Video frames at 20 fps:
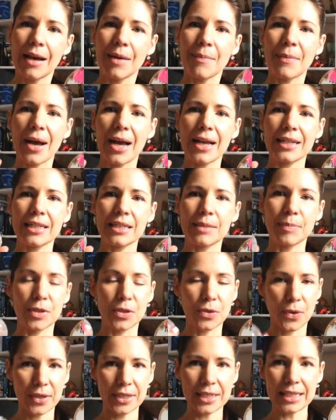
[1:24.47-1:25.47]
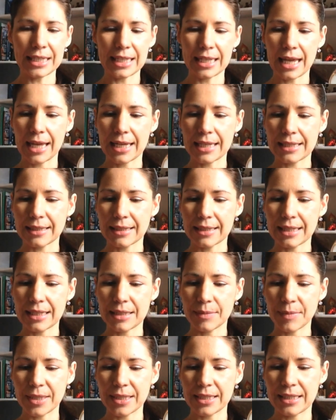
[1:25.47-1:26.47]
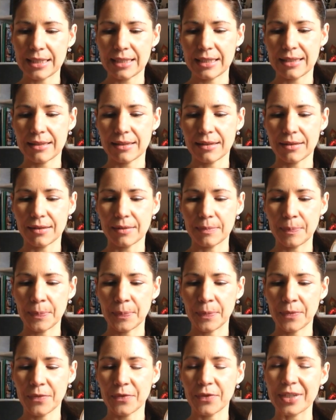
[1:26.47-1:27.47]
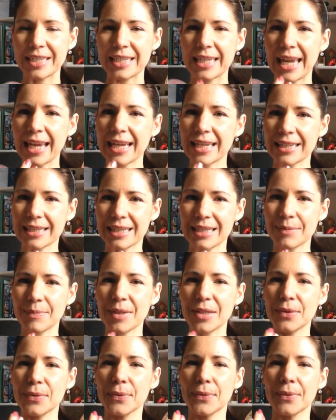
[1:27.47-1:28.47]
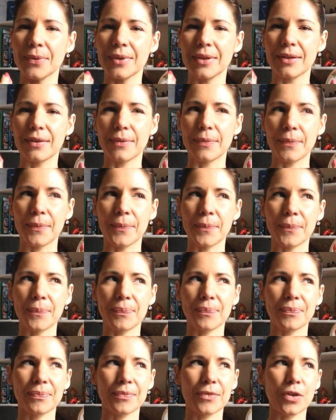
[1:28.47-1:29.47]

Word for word: machen es bedeutend leichter, dass man sich ähm, versenkt, dass man so ähm,